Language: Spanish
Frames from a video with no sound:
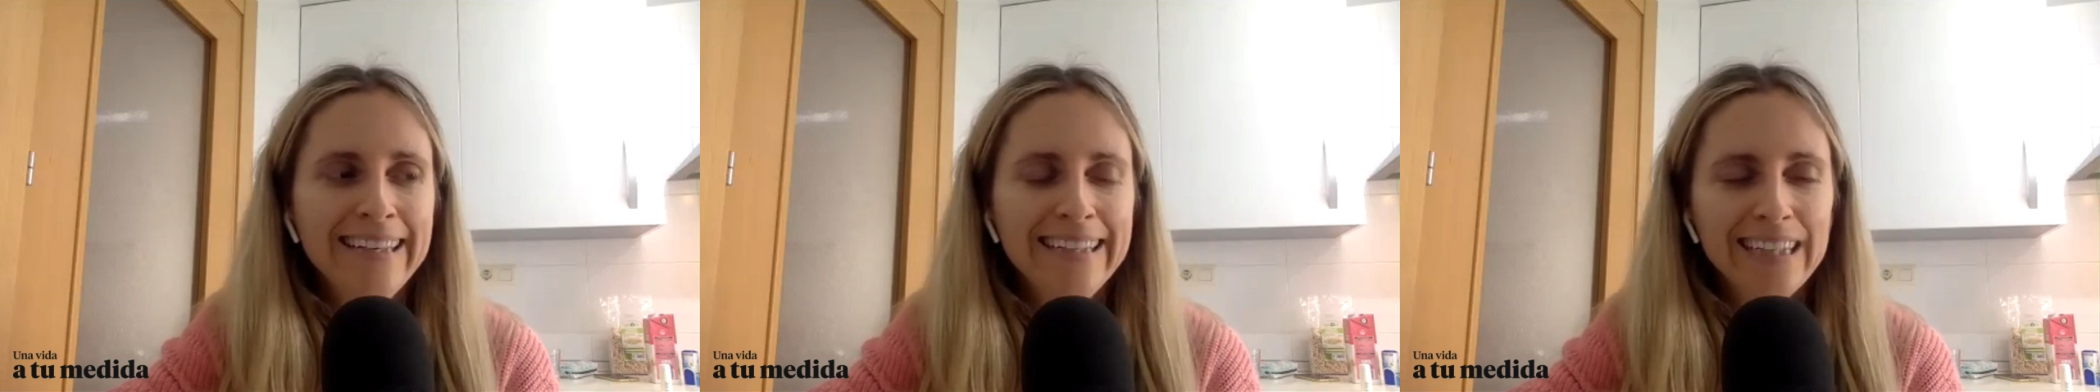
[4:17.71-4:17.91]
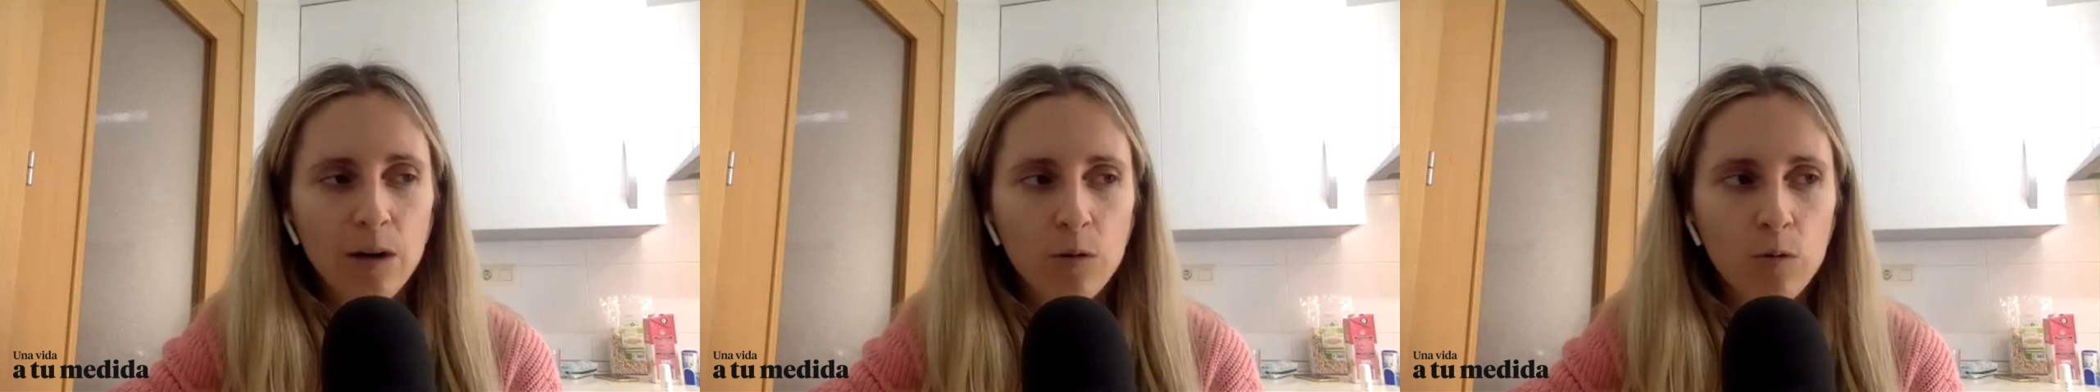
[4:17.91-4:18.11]

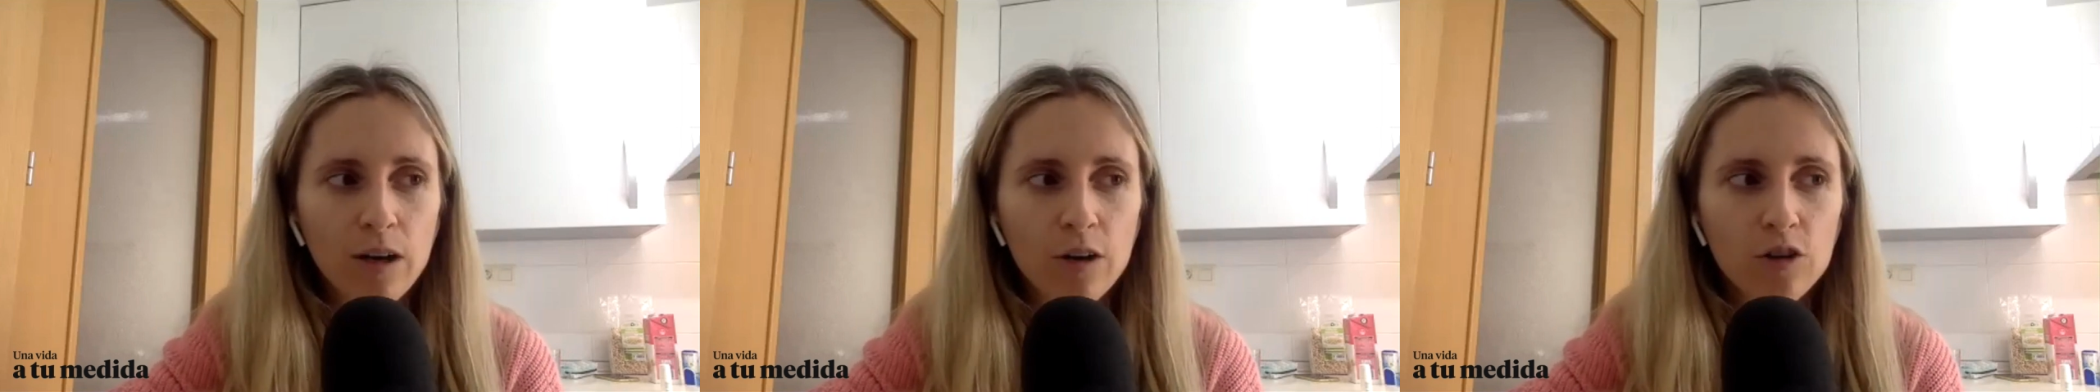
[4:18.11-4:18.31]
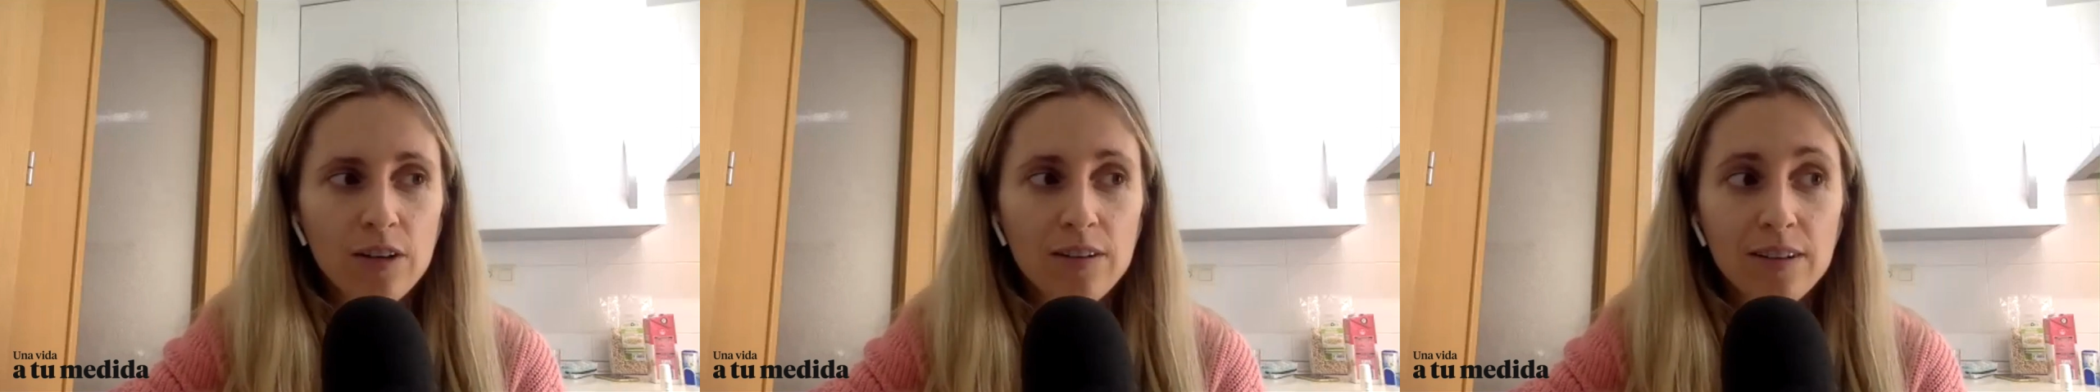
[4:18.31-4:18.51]
Y
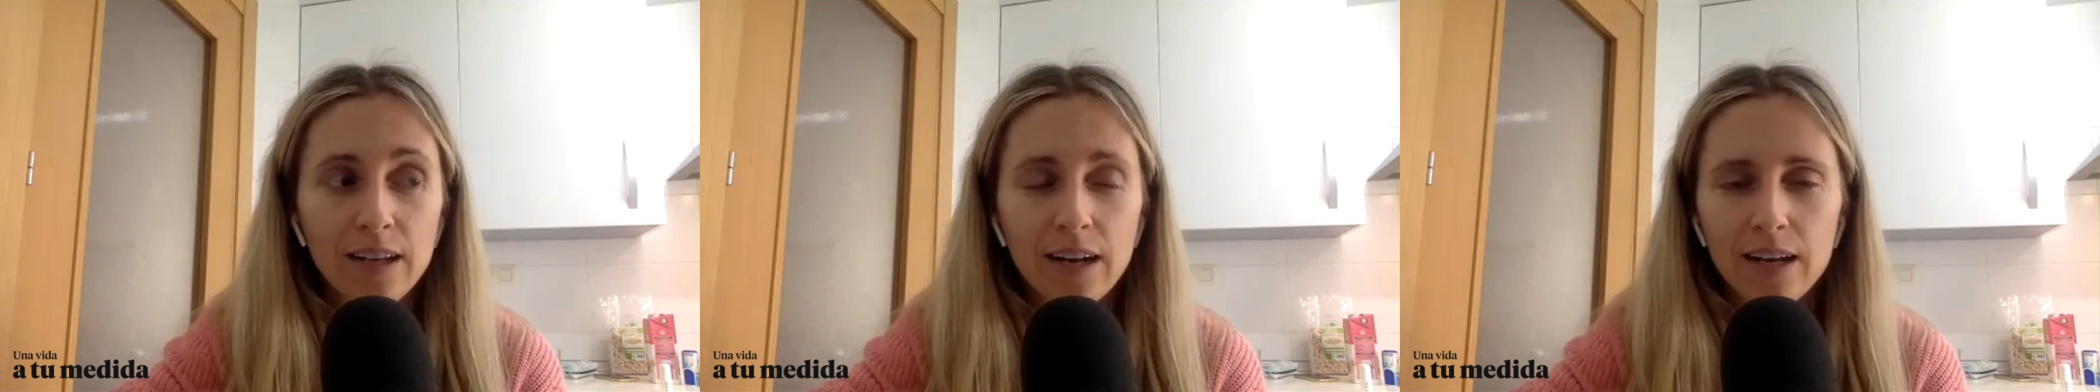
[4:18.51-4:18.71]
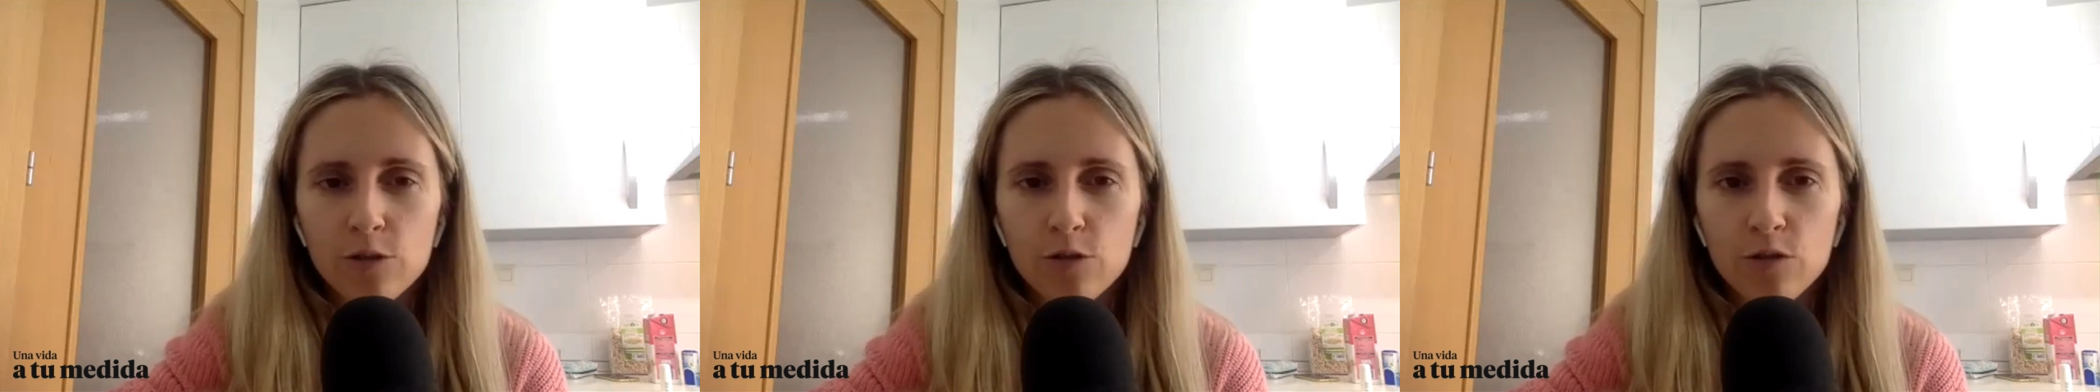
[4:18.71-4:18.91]
algunas cosas sí
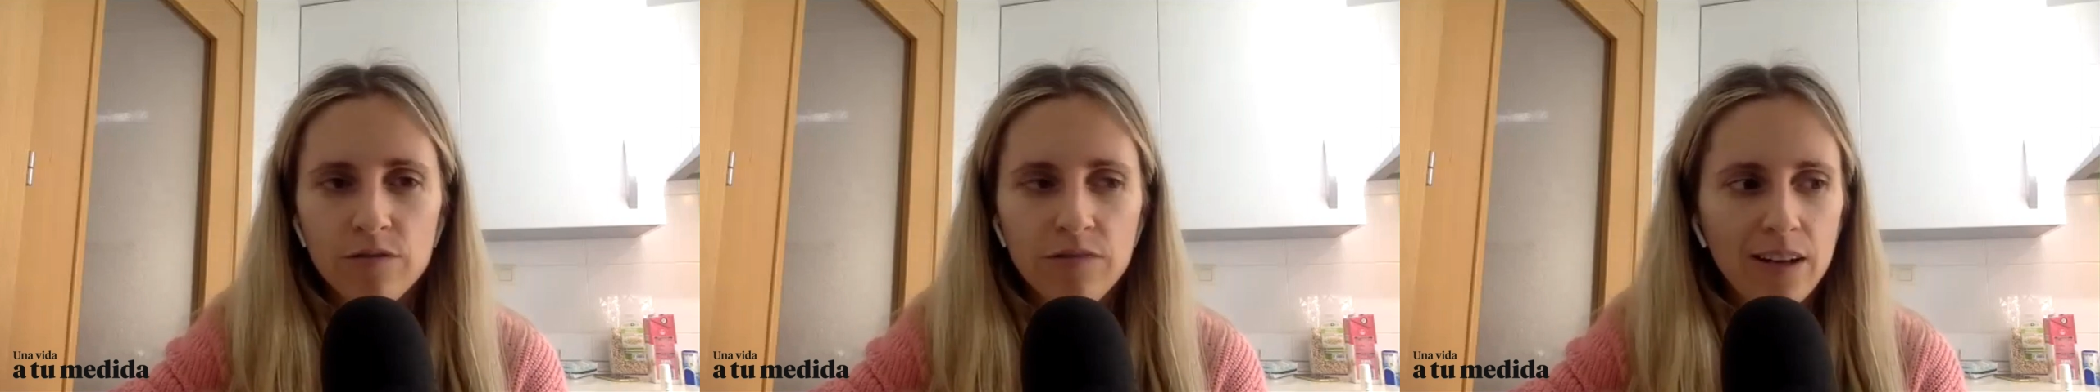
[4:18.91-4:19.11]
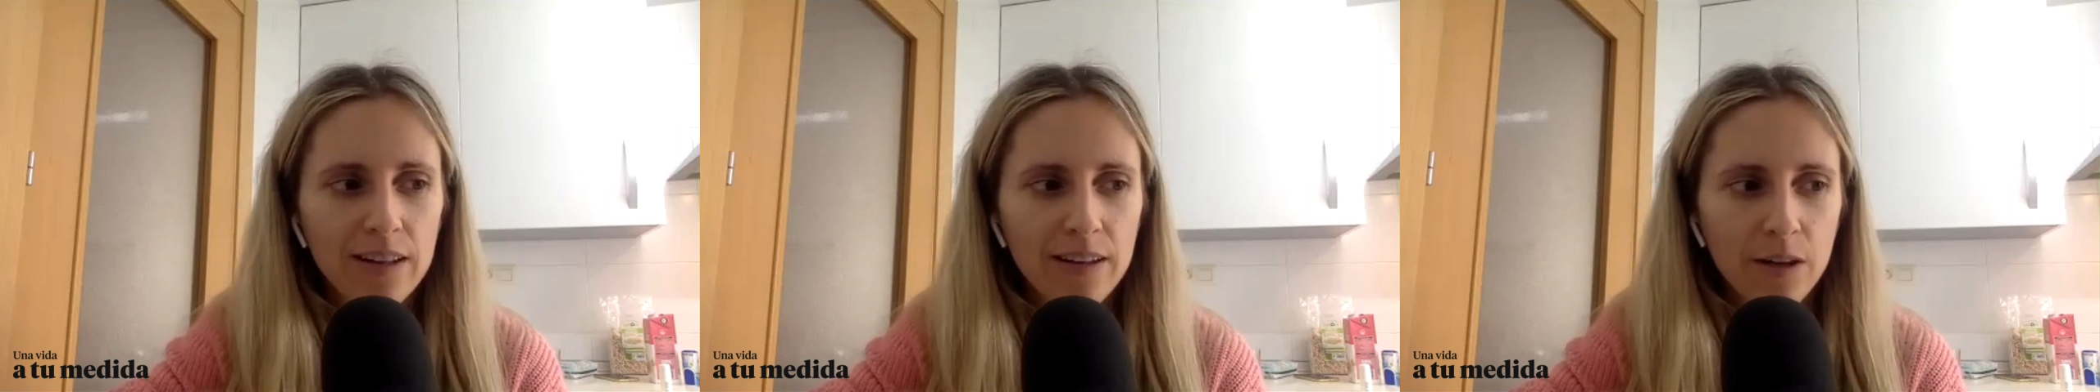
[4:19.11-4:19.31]
que las he hecho
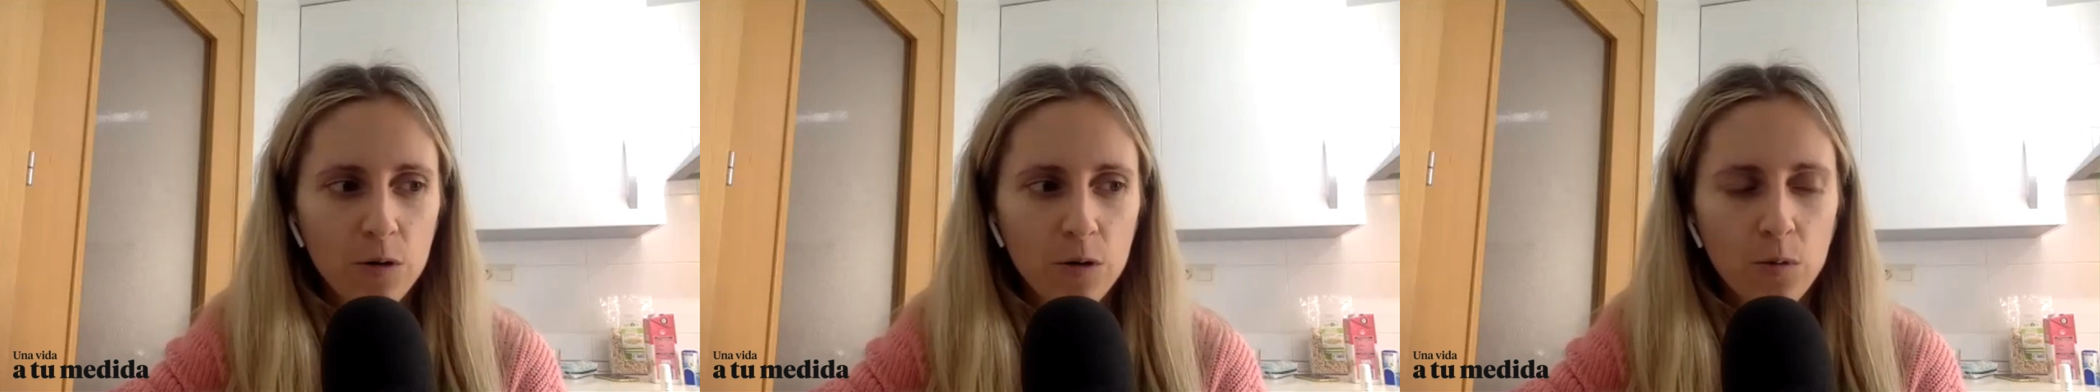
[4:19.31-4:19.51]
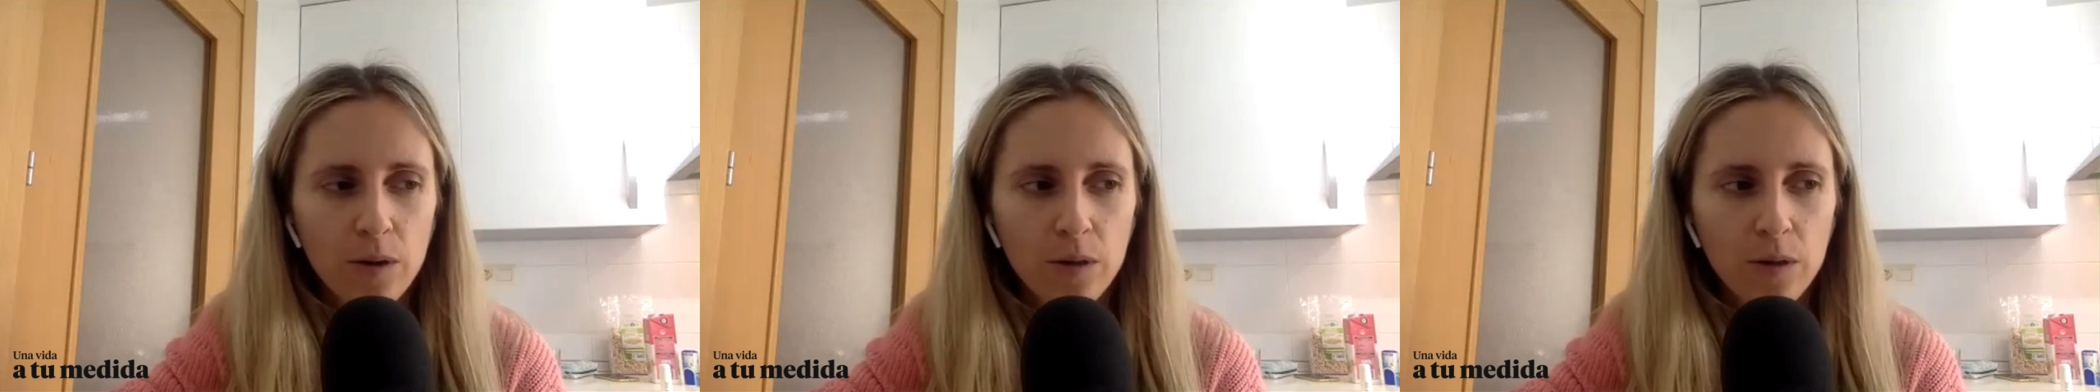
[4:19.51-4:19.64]
en falta, ¿no?